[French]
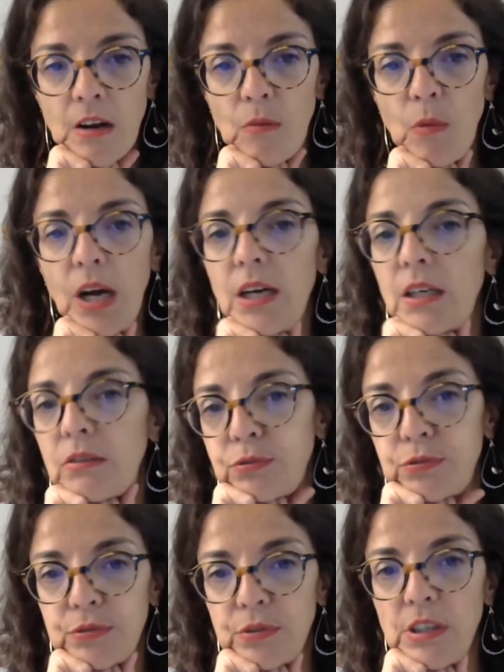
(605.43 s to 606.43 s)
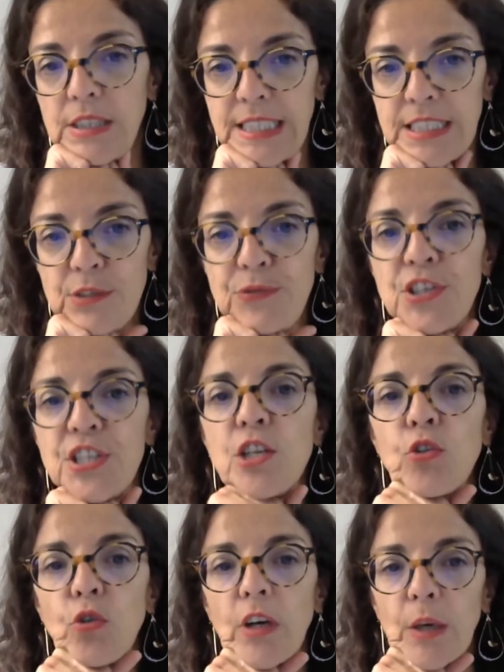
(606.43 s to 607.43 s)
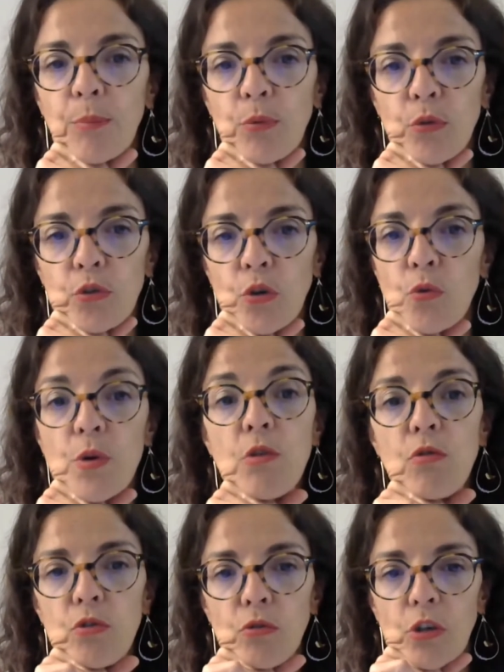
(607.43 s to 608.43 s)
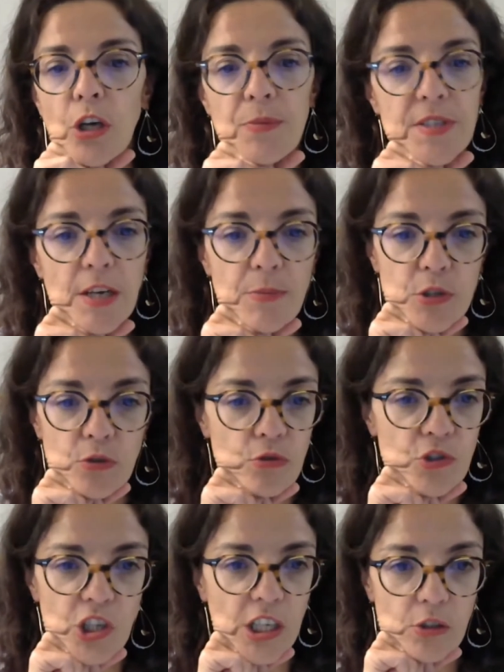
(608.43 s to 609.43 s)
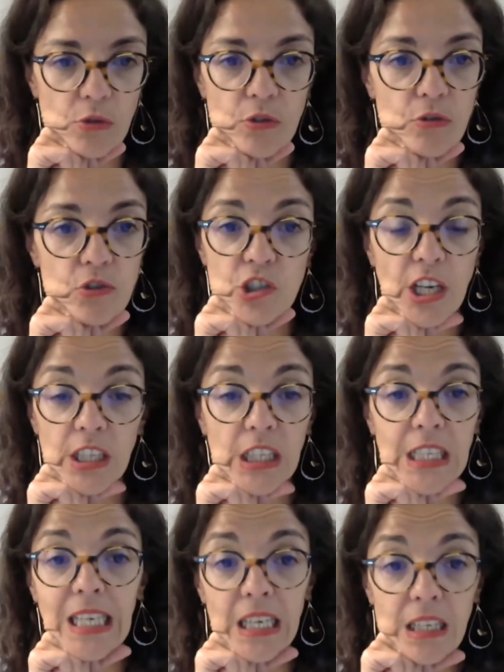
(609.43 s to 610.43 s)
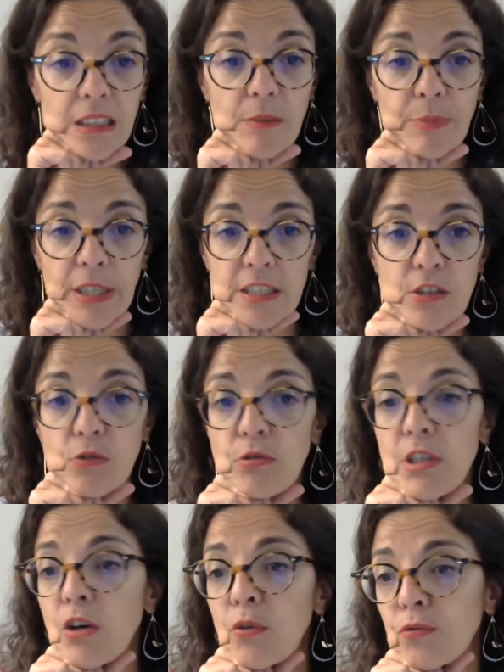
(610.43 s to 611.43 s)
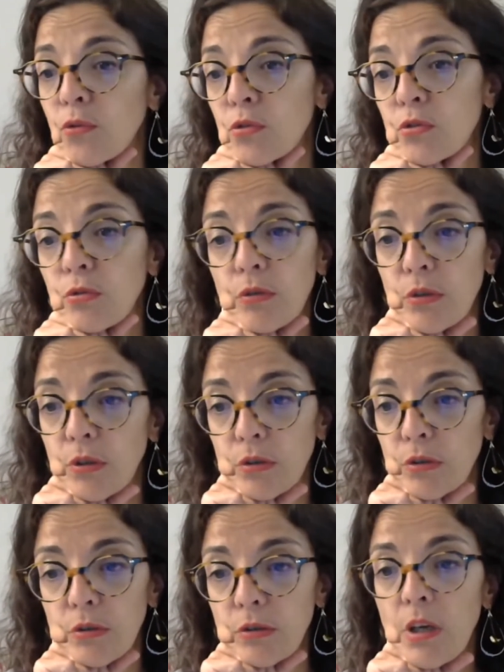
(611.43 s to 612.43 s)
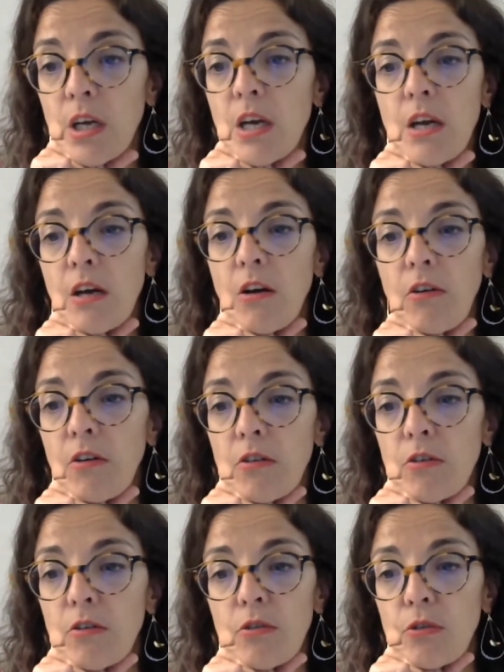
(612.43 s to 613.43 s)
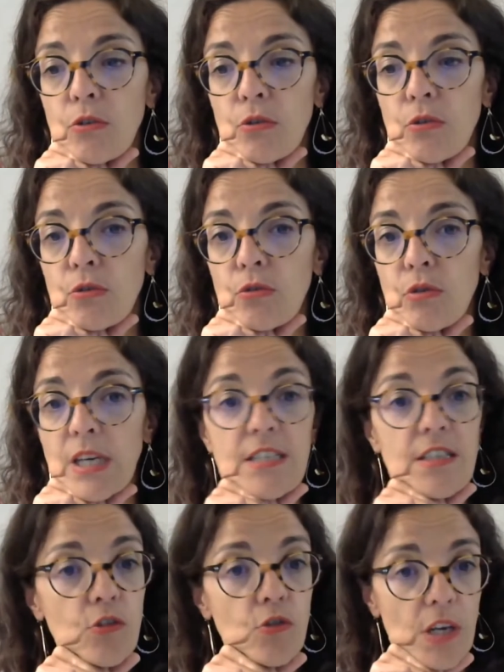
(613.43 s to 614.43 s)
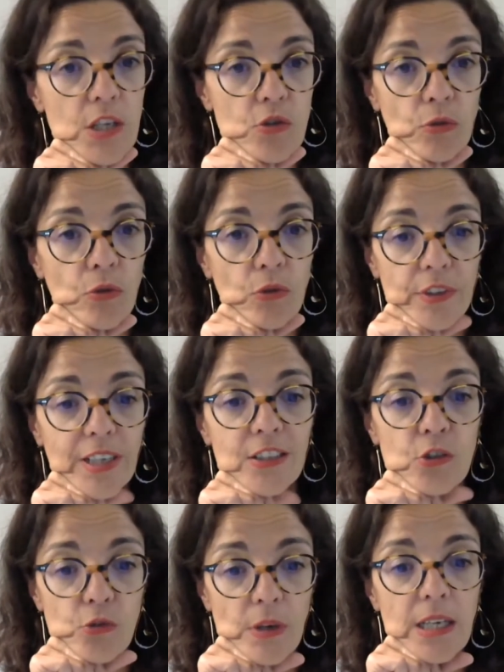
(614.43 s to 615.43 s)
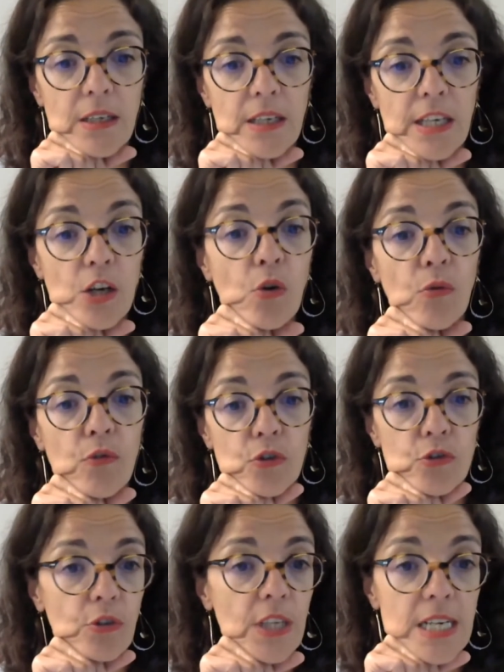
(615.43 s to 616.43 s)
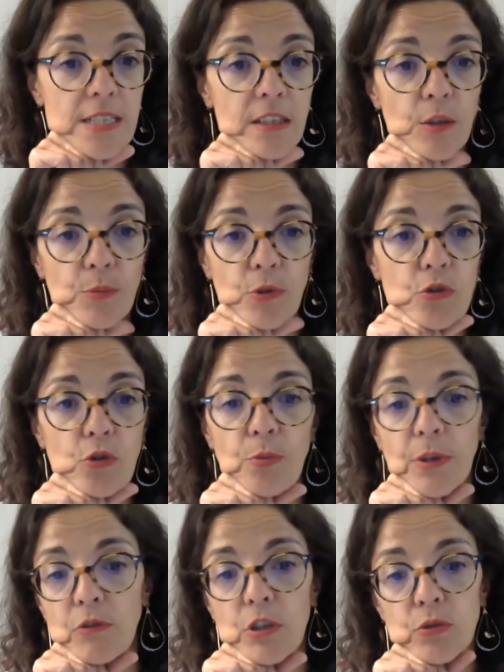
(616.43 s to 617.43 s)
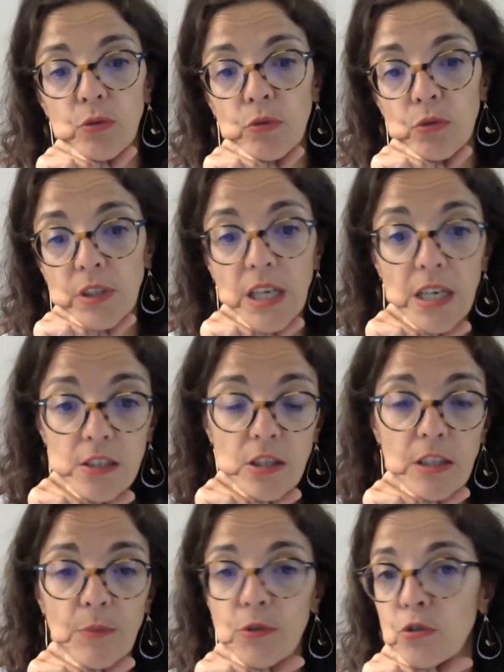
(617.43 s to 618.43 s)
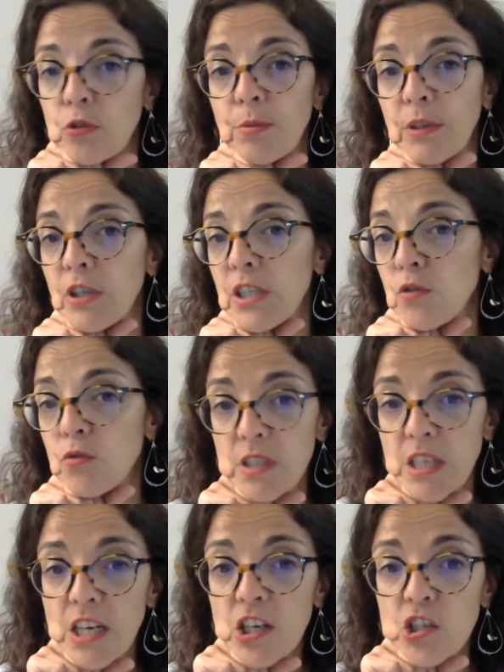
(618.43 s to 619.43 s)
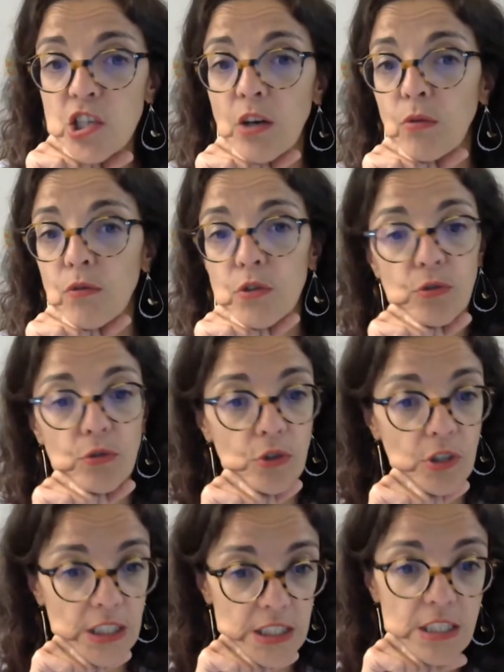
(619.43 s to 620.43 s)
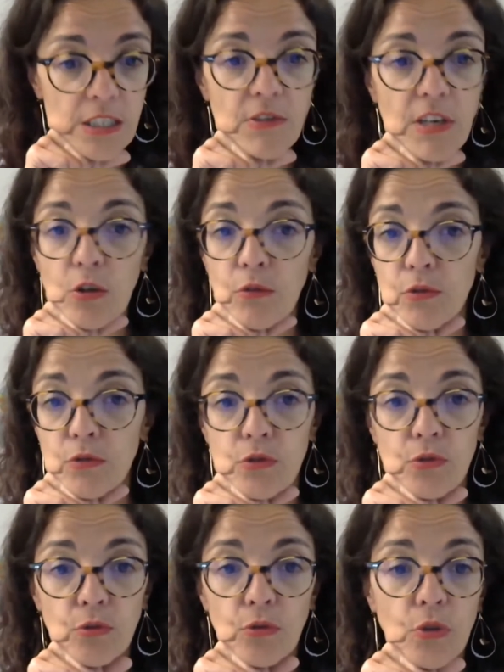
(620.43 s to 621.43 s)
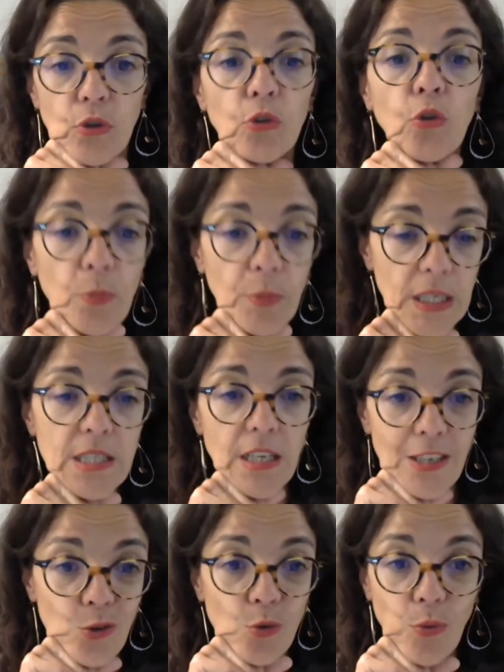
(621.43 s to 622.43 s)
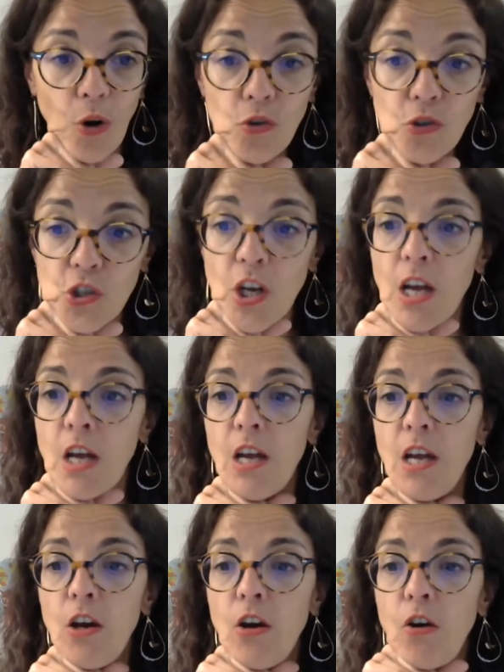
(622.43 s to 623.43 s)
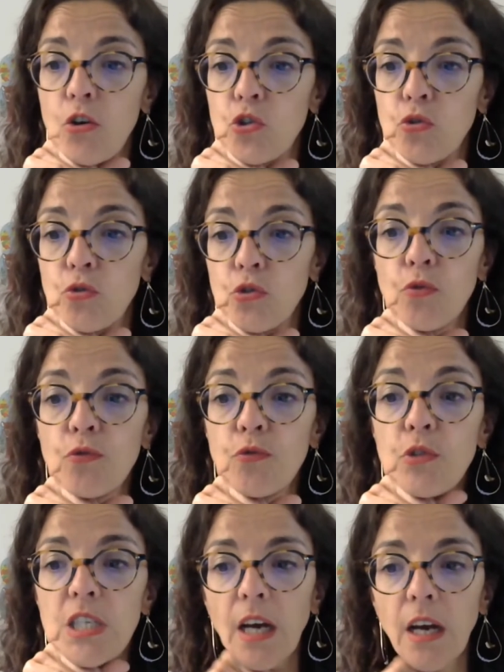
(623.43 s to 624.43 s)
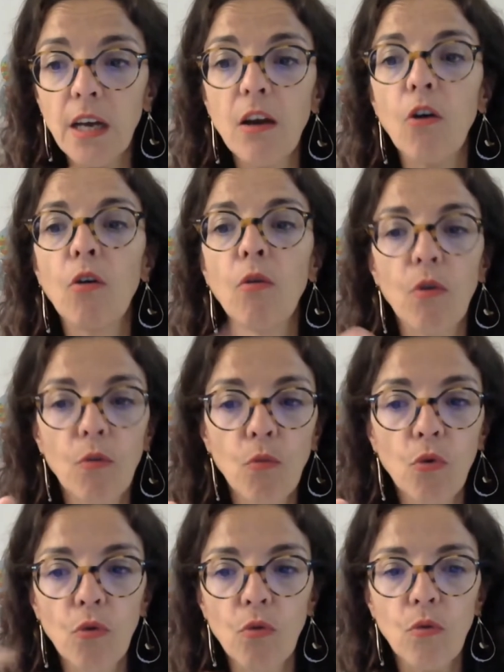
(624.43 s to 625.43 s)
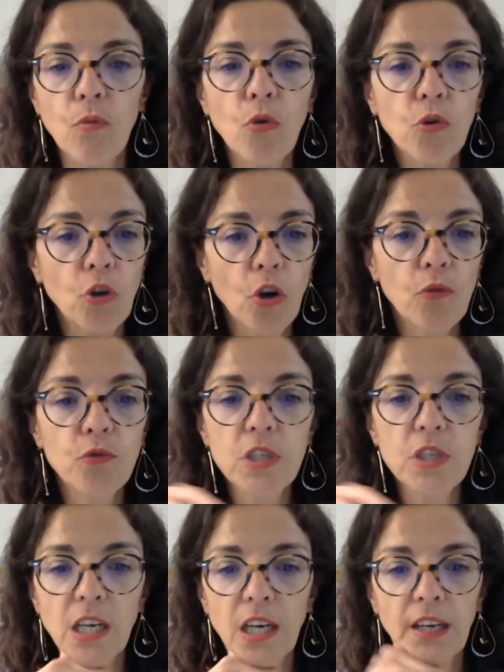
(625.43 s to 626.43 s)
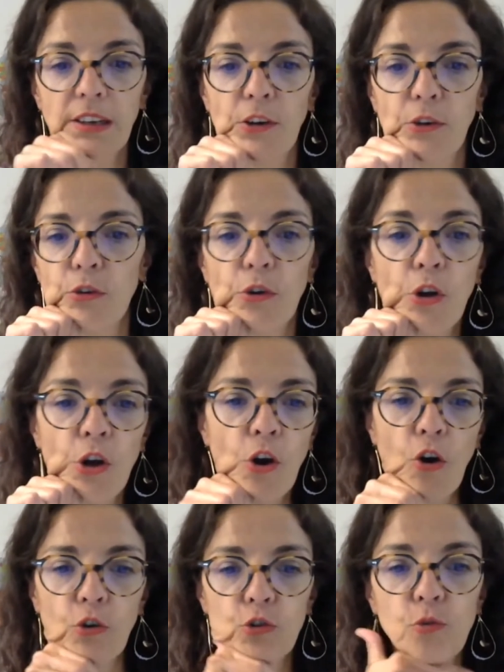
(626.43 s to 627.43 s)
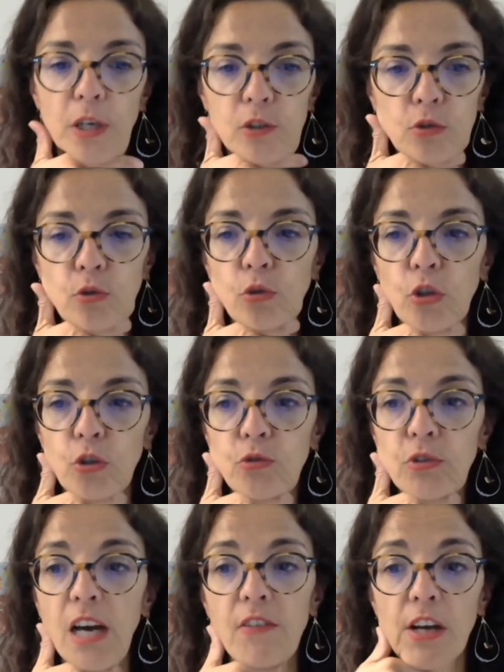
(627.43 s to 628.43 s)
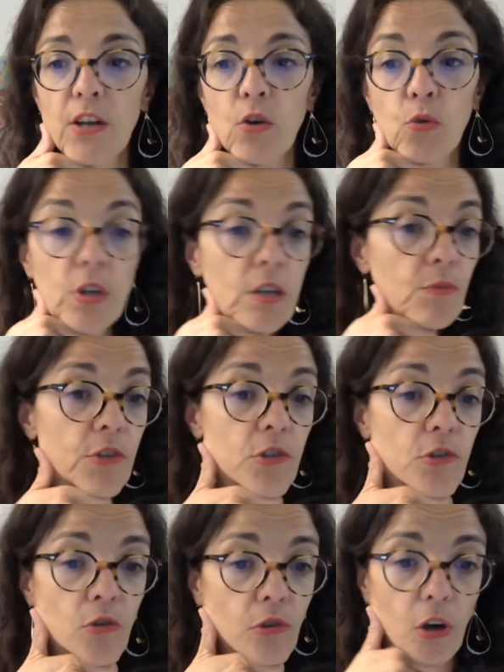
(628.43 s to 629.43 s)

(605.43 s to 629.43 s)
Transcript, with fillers: bah, c'est difficile de répondre oui ou non comme ça parce que chaque, chaque cas est particulier en fonction euh, de la situation contractuelle et conventionnelle. Ça dépend de ce que prévoit son contrat, ça dépend de ce que prévoient les usages, la convention collective, la convention euh, d'entreprise et de branche. Euh, je, vous dirais, mon, mon, cœur vous dirait, en se basant sur le code du travail, oui, puisque